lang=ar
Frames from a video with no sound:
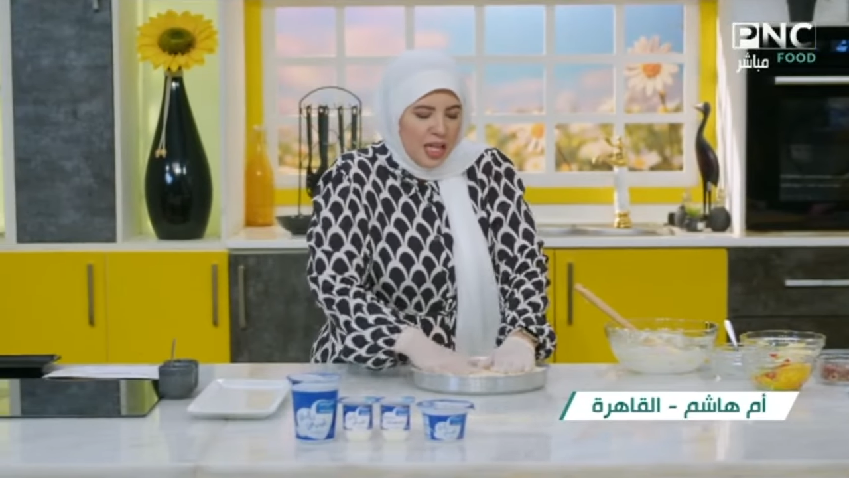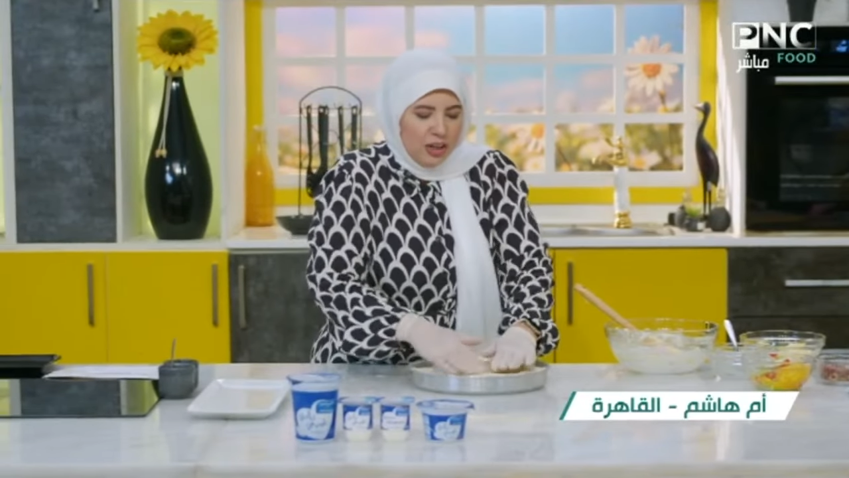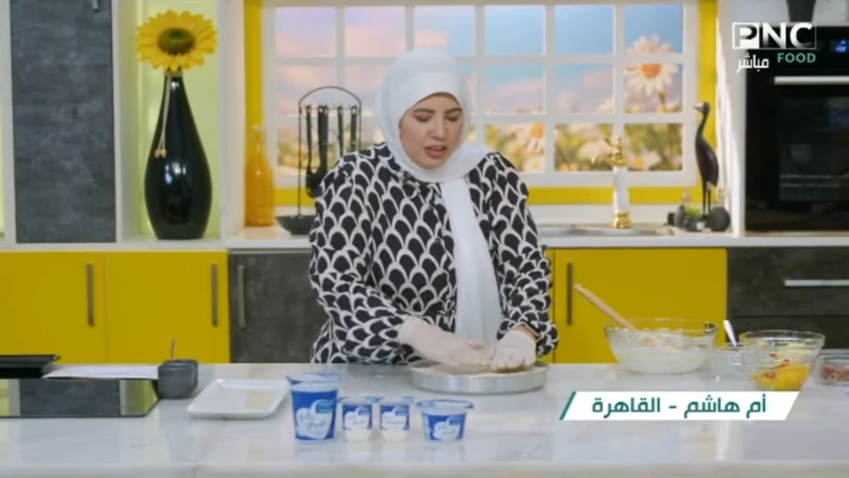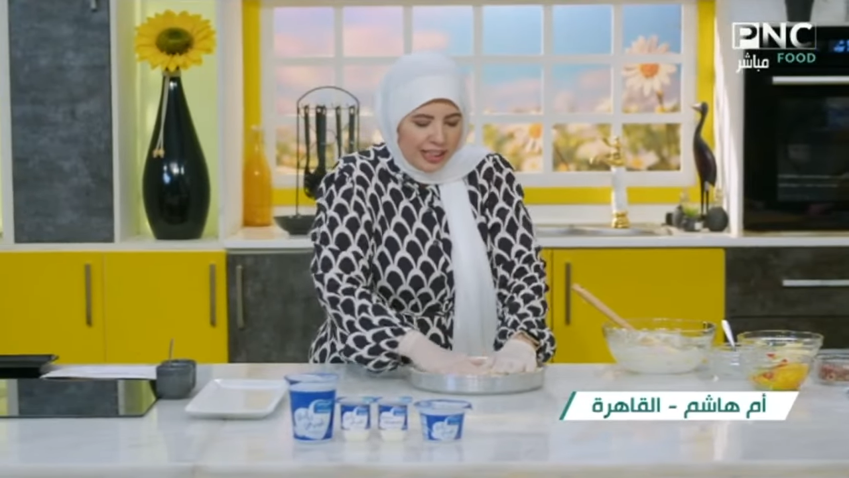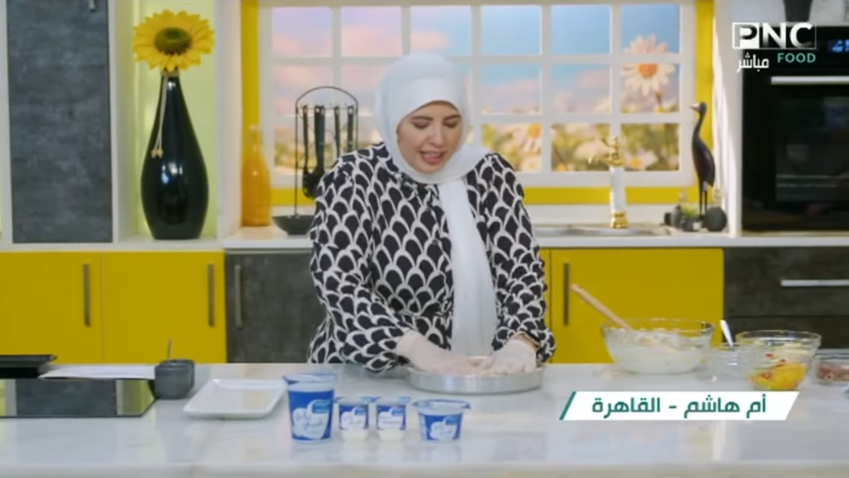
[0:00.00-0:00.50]

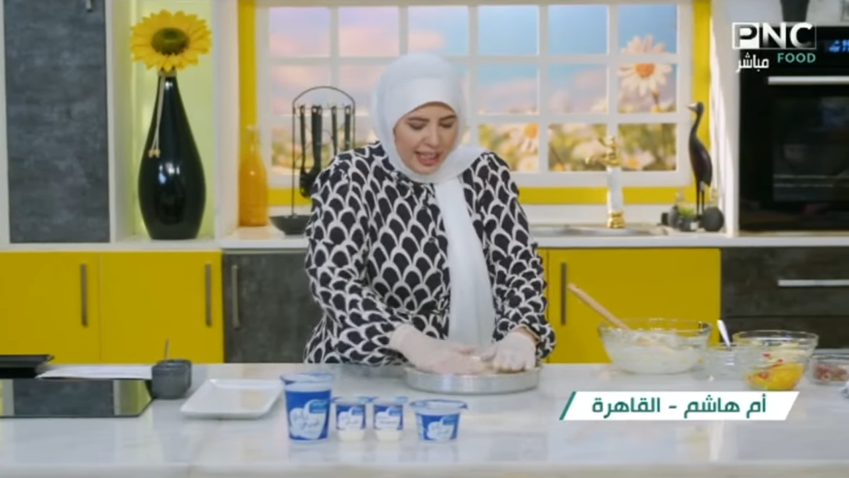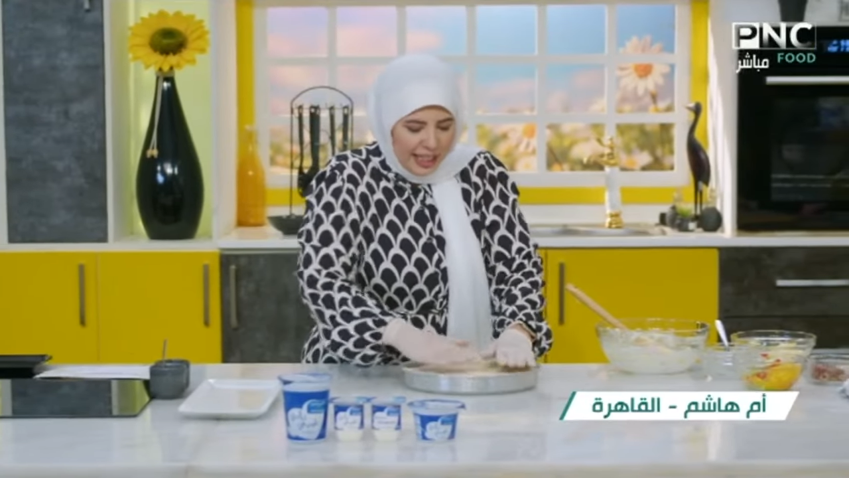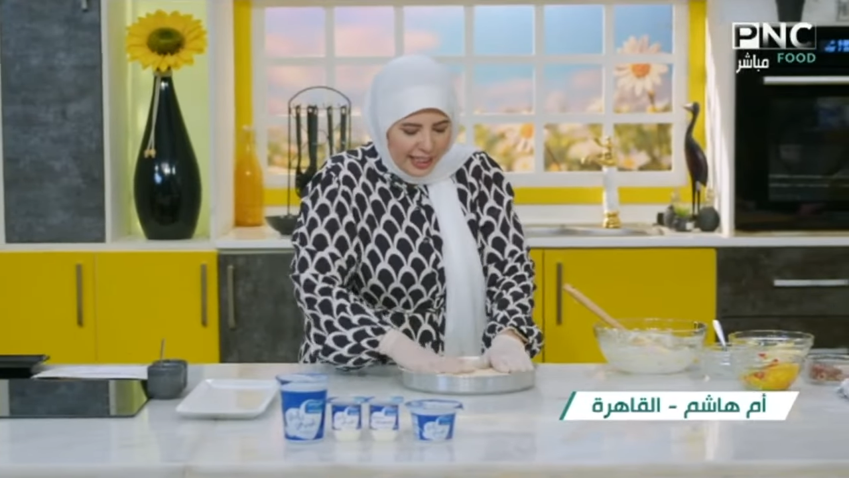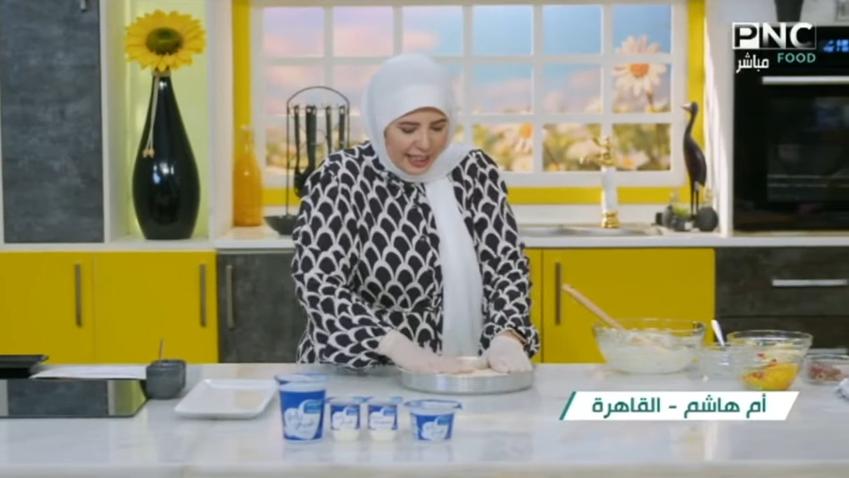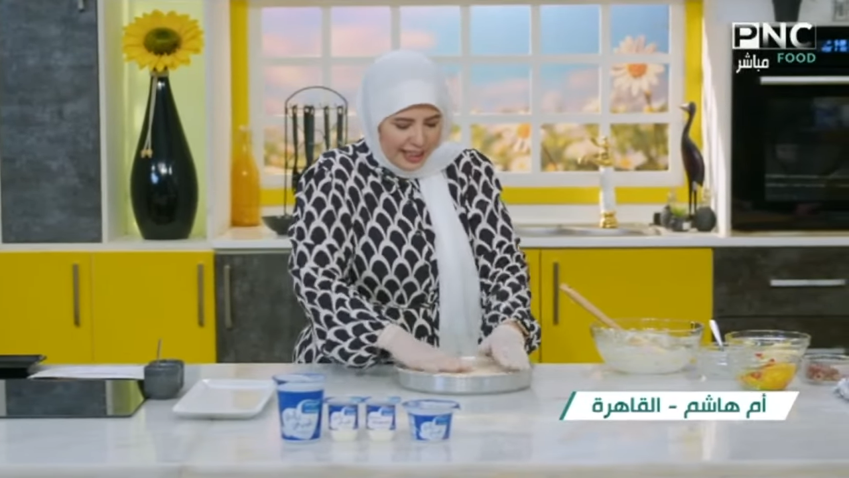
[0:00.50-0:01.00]
هقول لك على
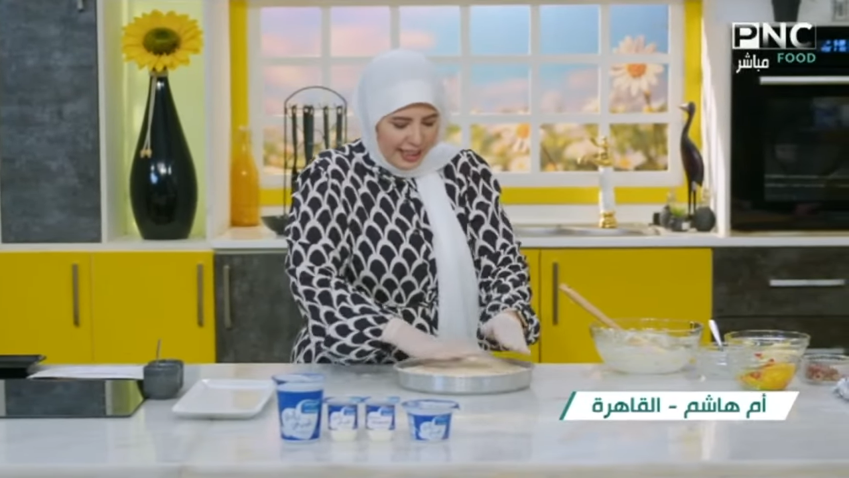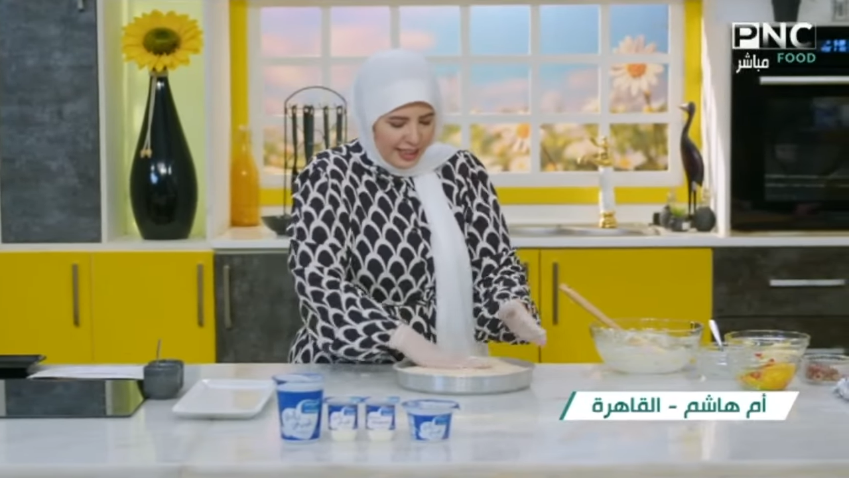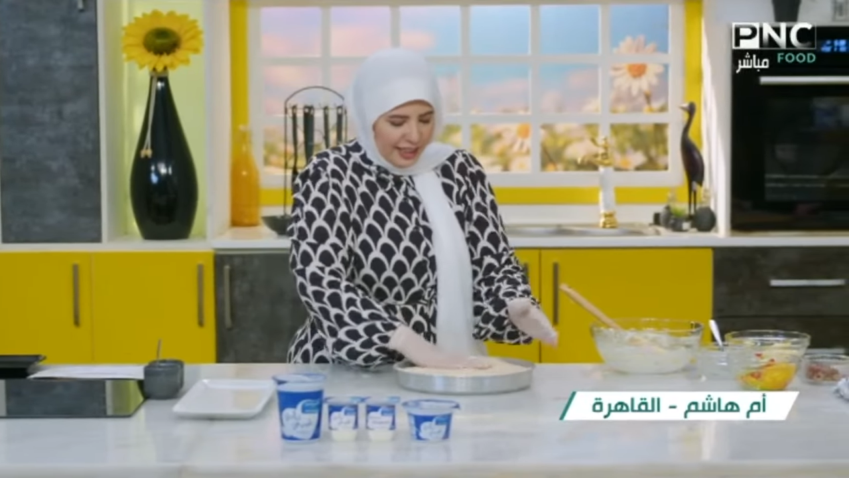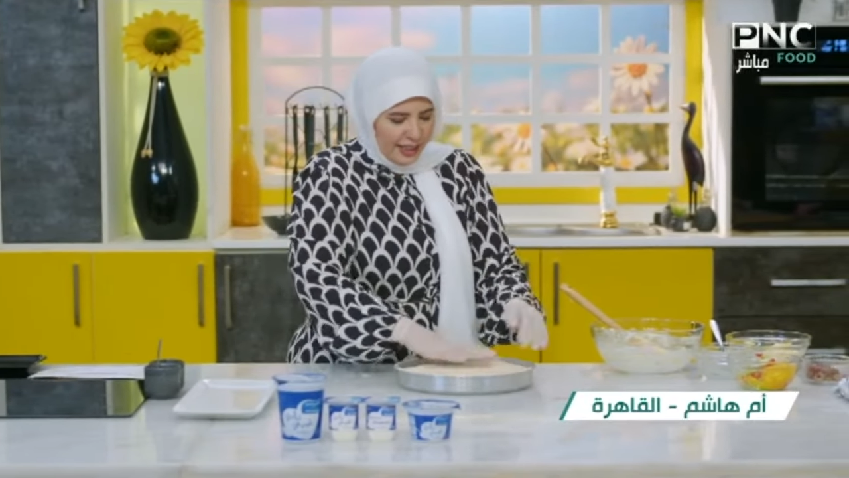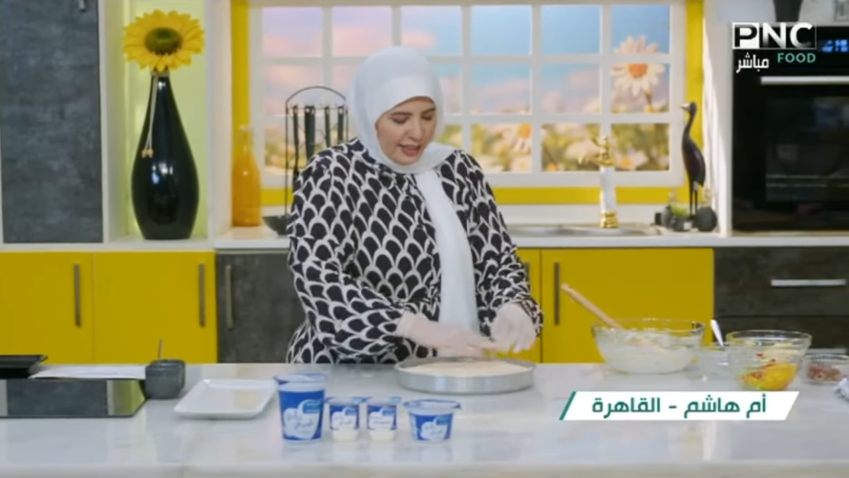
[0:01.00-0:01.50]
حاجه يعني